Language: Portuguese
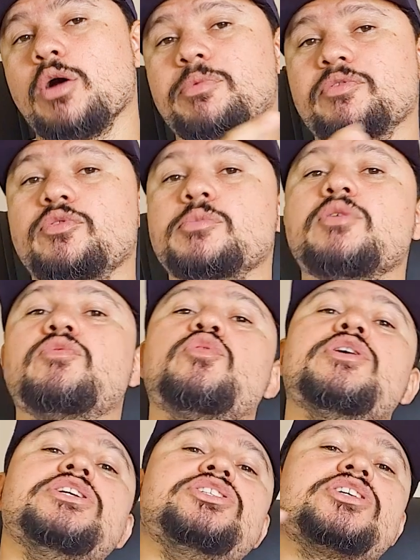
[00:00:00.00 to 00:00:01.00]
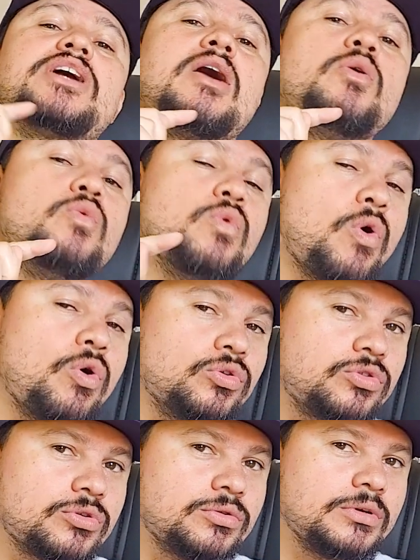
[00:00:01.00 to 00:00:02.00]
um perfume, eu vou indicar um
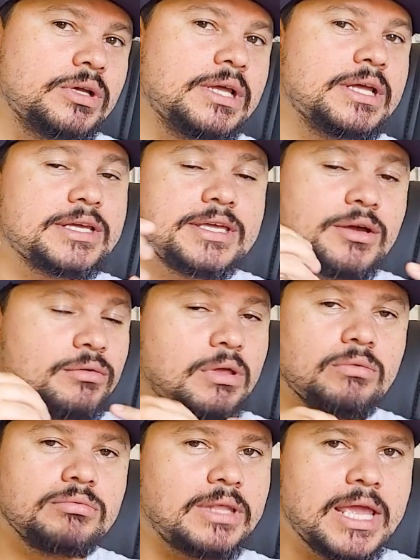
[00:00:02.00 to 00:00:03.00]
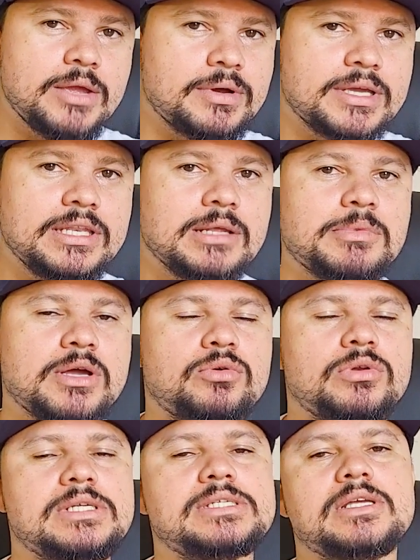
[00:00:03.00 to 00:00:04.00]
outro que eu não tenho aqui na minha
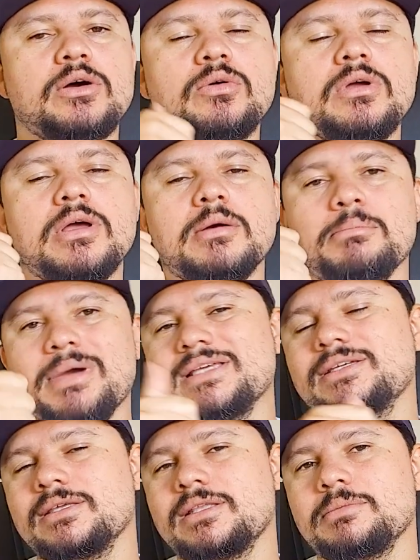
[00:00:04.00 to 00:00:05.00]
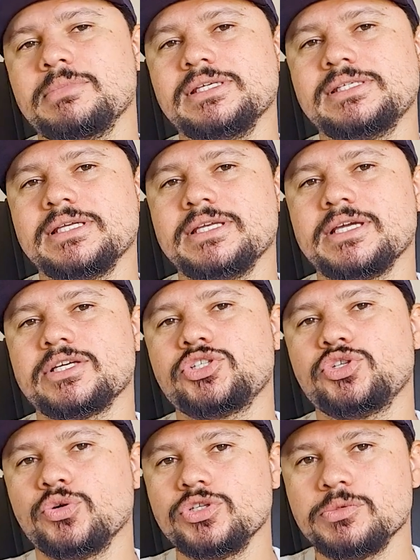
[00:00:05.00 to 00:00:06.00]
coleção, mas que também seria
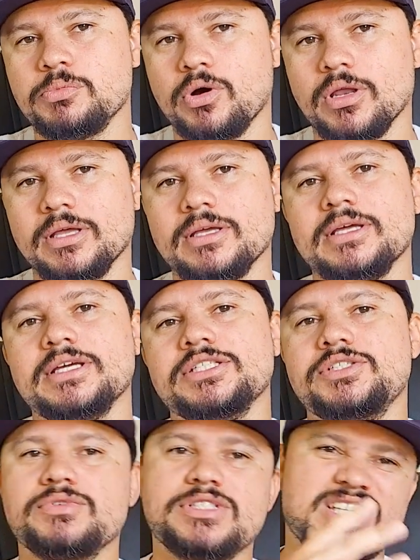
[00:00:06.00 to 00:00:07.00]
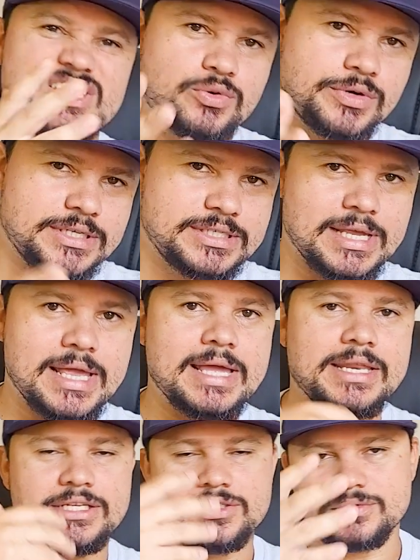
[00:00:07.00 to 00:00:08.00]
show de bola de vocês
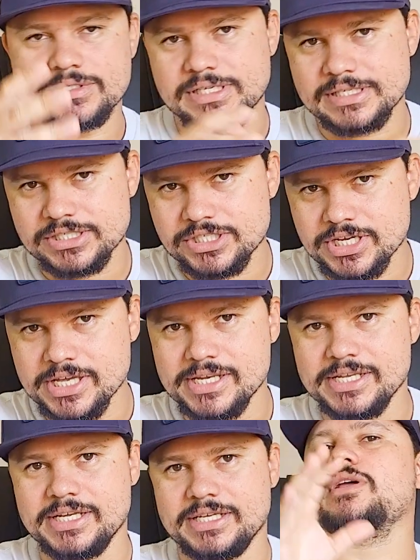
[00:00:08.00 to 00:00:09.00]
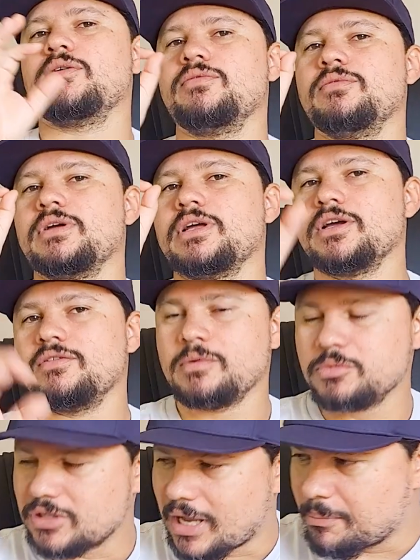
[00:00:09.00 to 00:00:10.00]
conhecerem, de vocês adquirirem. Então,
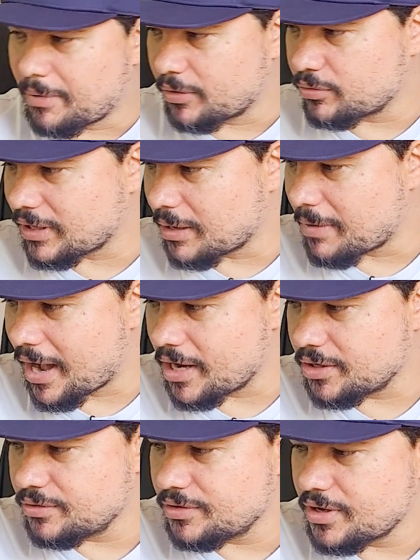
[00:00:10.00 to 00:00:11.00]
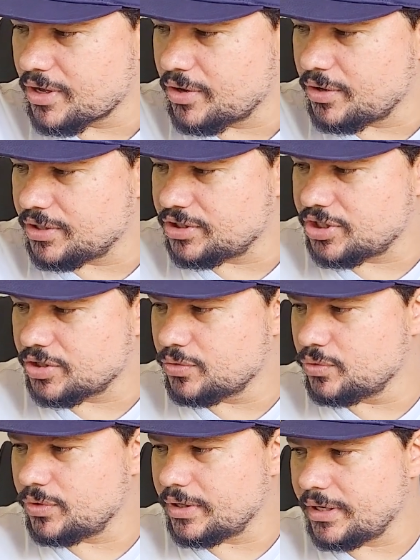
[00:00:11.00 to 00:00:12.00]
vamos lá, para o trabalho, eu
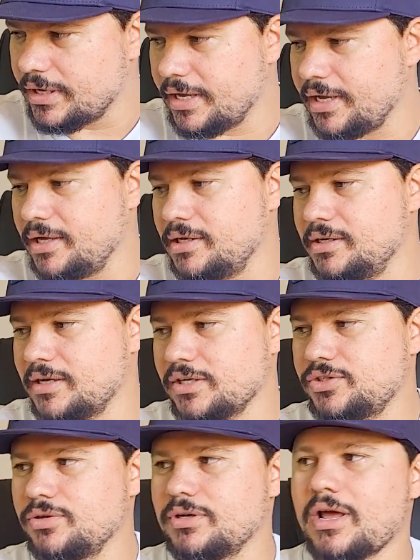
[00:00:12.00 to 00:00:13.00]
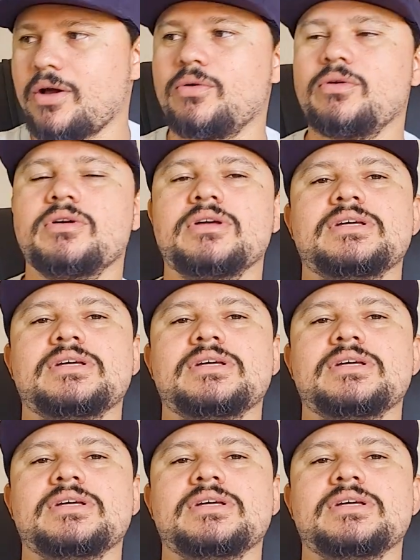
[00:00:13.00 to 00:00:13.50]
indico ele, Nacional